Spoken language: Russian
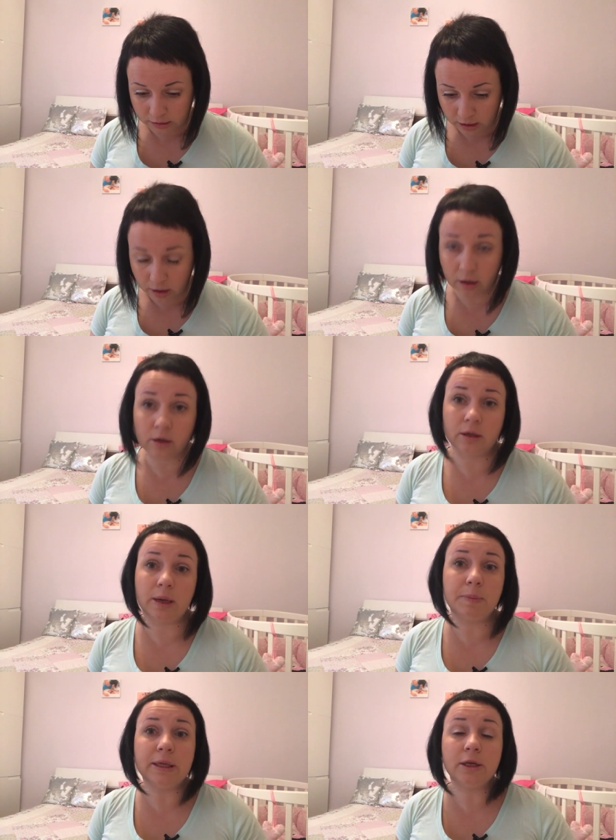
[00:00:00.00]
Так,
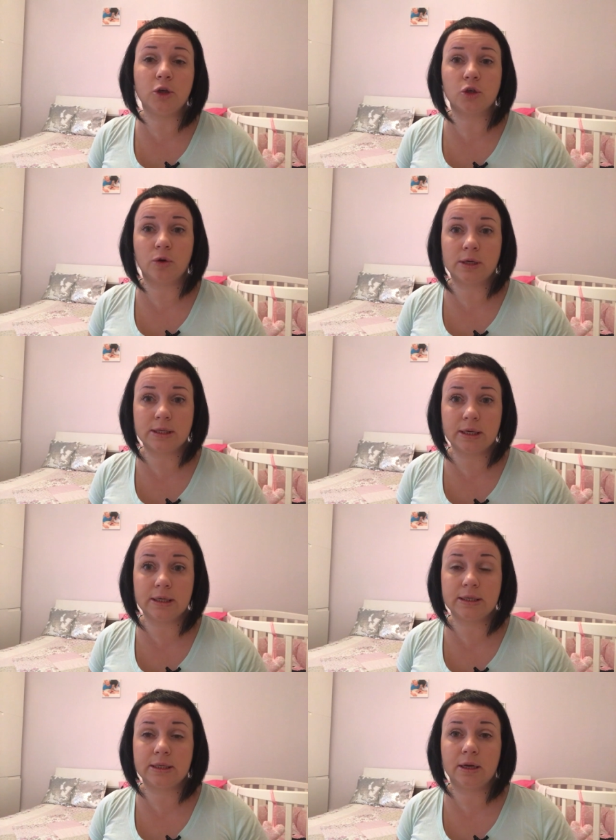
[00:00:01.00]
напитки, что
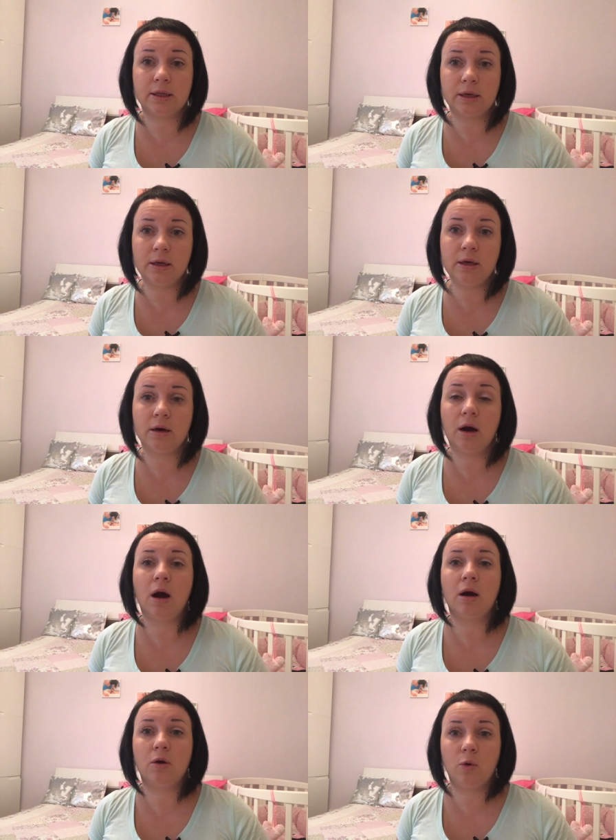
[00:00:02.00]
касается таких
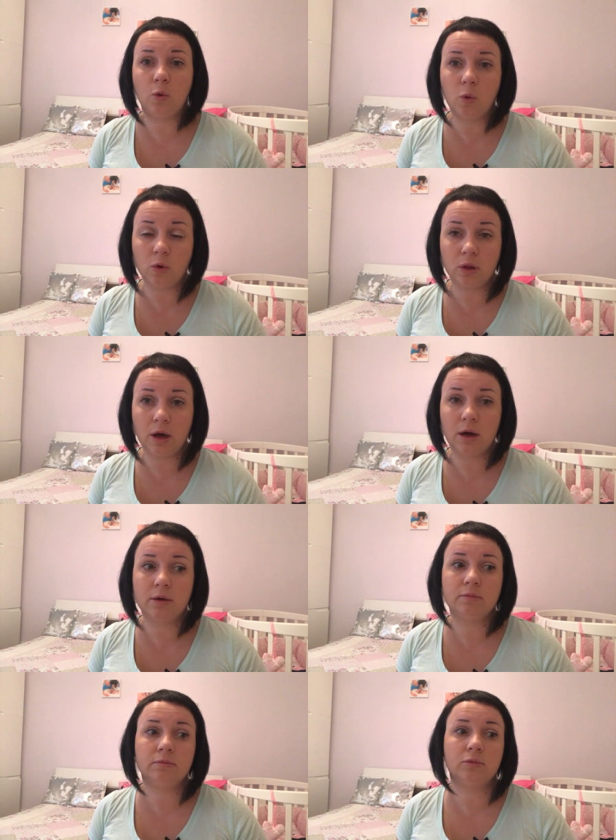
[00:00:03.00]
как
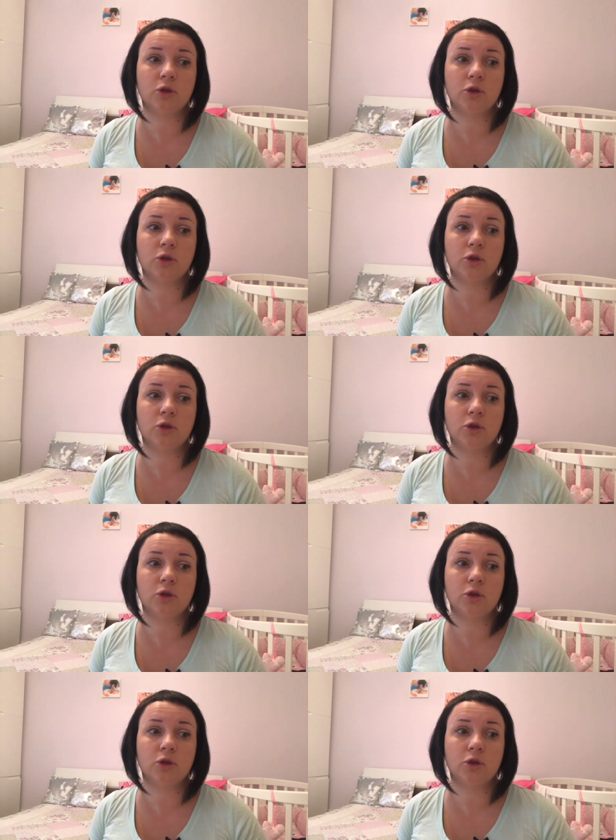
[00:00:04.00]
кола,